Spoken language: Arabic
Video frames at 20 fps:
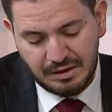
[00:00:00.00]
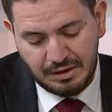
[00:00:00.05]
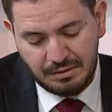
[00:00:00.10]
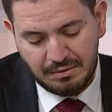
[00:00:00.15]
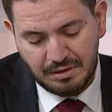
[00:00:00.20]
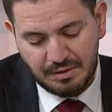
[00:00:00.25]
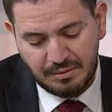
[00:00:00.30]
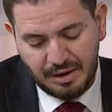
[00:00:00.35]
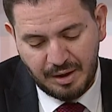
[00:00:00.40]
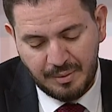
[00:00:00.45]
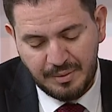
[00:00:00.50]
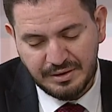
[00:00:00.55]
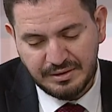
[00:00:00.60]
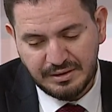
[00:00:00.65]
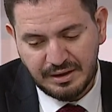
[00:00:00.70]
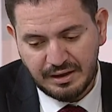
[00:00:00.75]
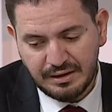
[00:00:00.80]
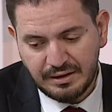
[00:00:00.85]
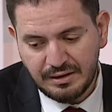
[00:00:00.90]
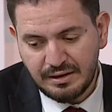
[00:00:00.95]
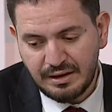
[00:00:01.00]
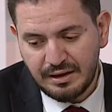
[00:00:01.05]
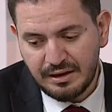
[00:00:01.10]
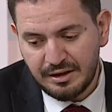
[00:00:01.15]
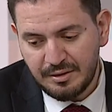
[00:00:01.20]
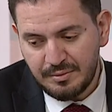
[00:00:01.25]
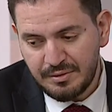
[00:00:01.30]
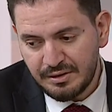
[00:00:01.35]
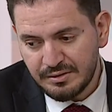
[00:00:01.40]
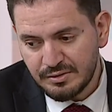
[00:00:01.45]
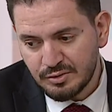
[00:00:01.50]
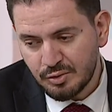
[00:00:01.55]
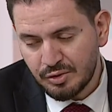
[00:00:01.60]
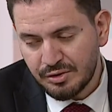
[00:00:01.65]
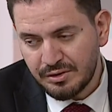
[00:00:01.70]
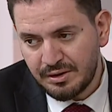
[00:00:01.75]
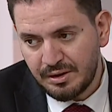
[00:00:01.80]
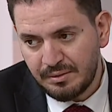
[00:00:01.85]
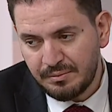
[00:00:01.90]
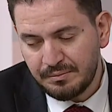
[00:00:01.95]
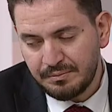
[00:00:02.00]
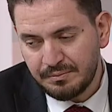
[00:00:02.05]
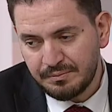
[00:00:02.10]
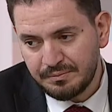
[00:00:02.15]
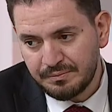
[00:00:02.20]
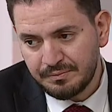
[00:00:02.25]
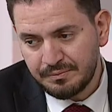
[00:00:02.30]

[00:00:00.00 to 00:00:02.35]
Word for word: تمام عملت تحليل أنيميا صورة دم؟